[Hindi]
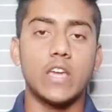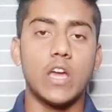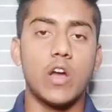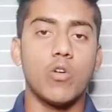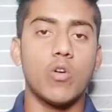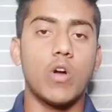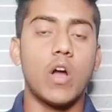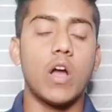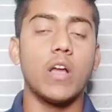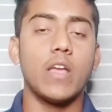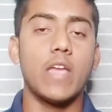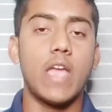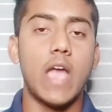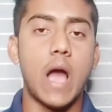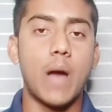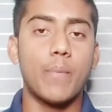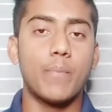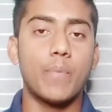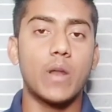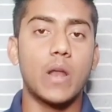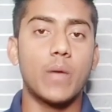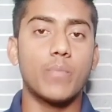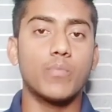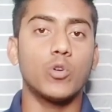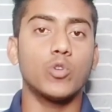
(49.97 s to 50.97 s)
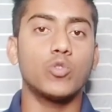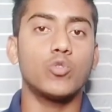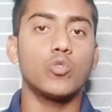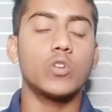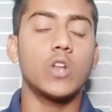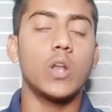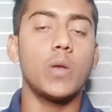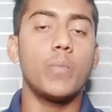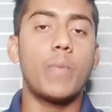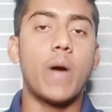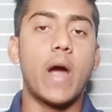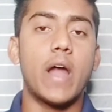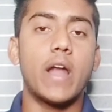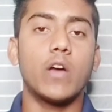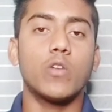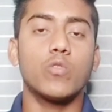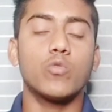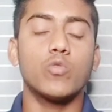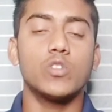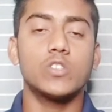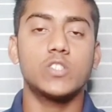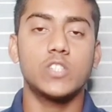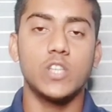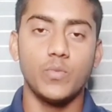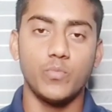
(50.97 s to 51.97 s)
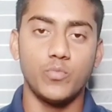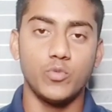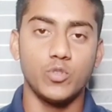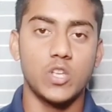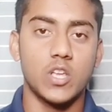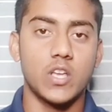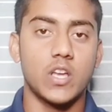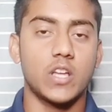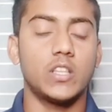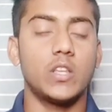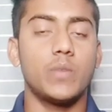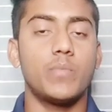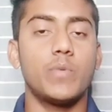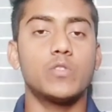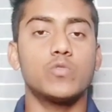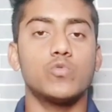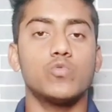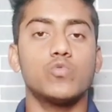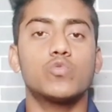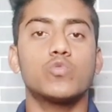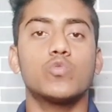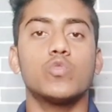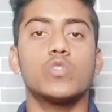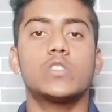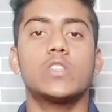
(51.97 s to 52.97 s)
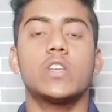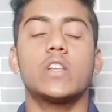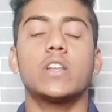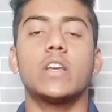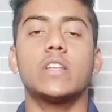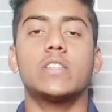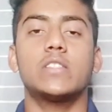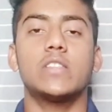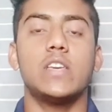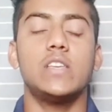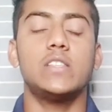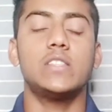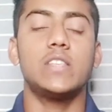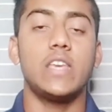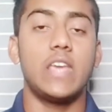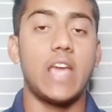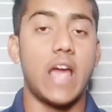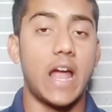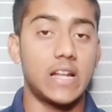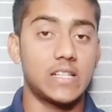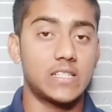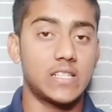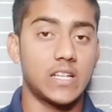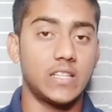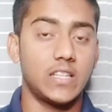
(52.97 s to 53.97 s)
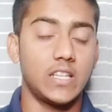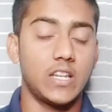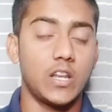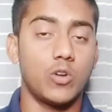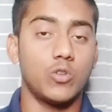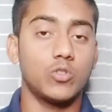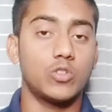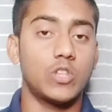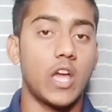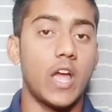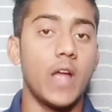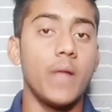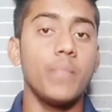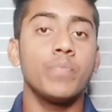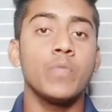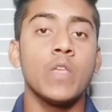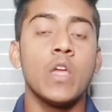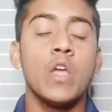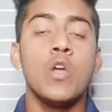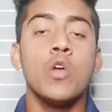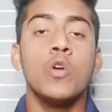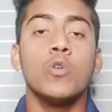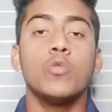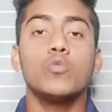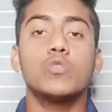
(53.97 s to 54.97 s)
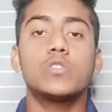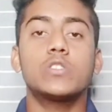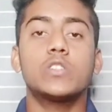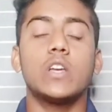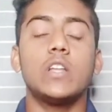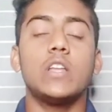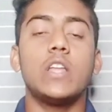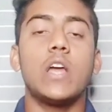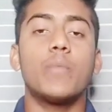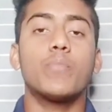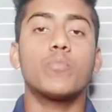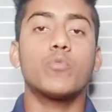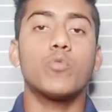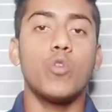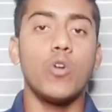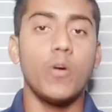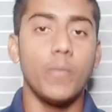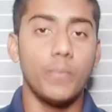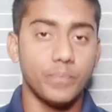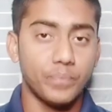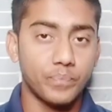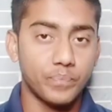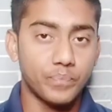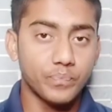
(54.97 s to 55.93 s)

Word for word: क्या होगा यहाँ पर आपको टोटल बारह क्वेश्चन पूछा जाता है बस उस क्वेश्चन का सही सही आंसर देना होता है उसके लिए आपको